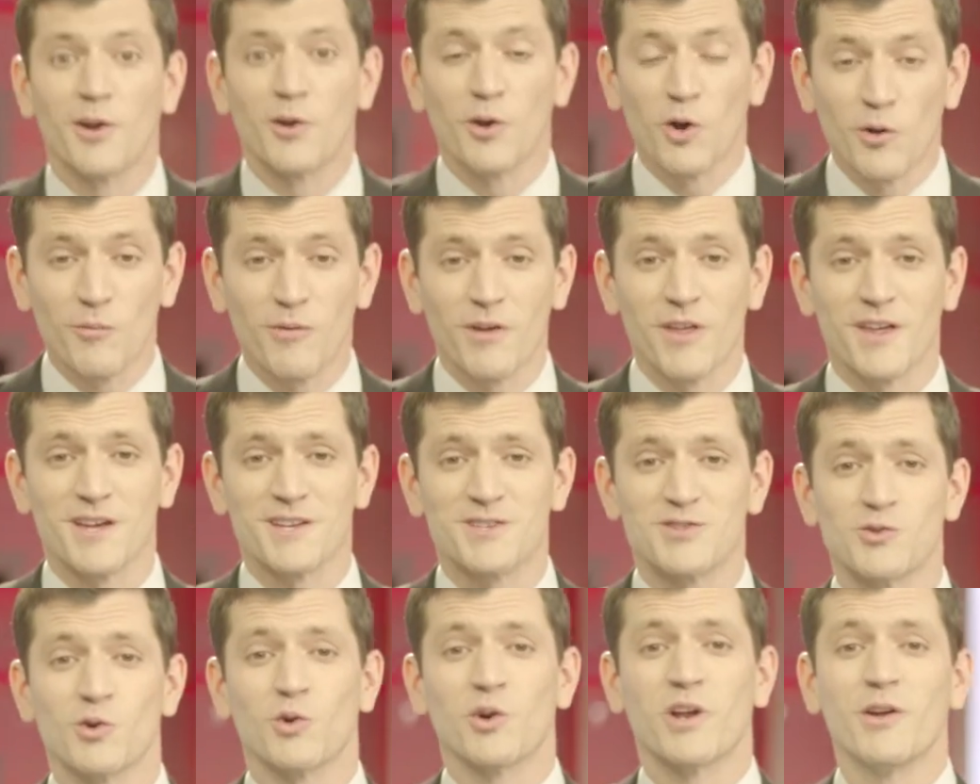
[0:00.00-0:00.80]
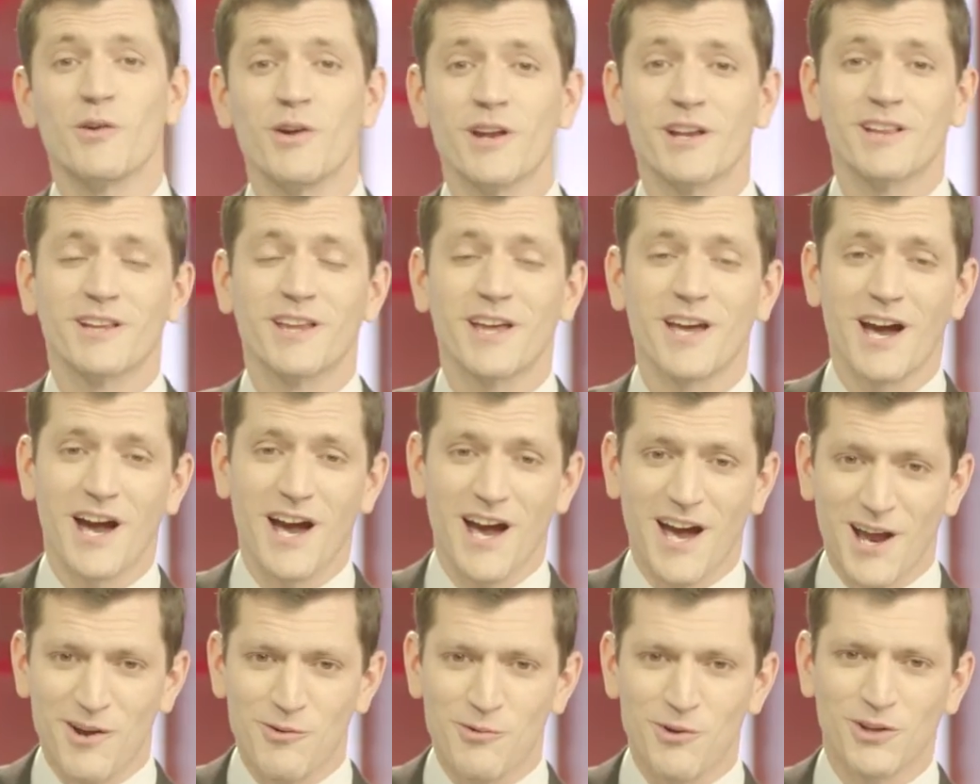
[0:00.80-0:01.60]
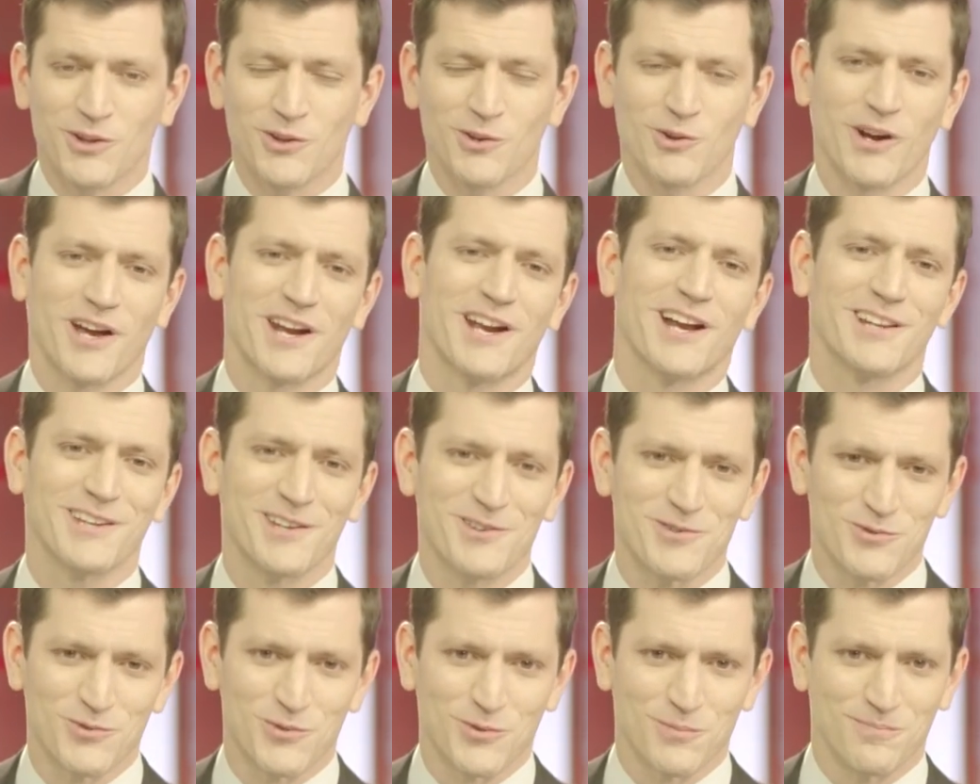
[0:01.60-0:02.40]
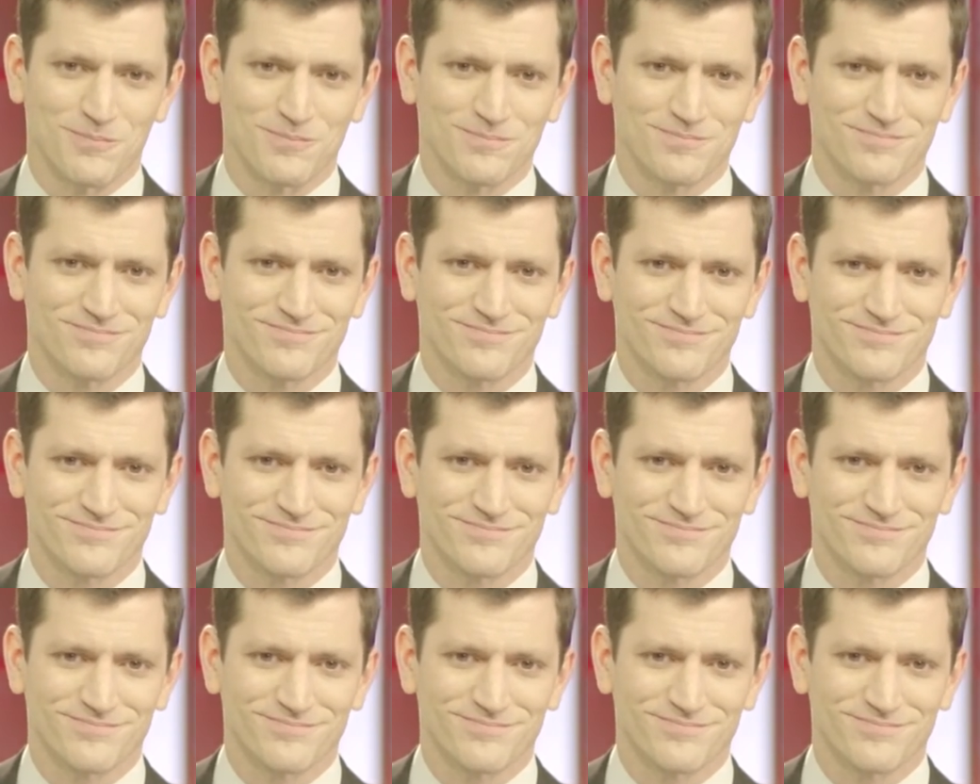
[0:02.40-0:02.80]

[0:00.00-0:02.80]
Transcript: No olvides suscribirte a nuestro canal de YouTube.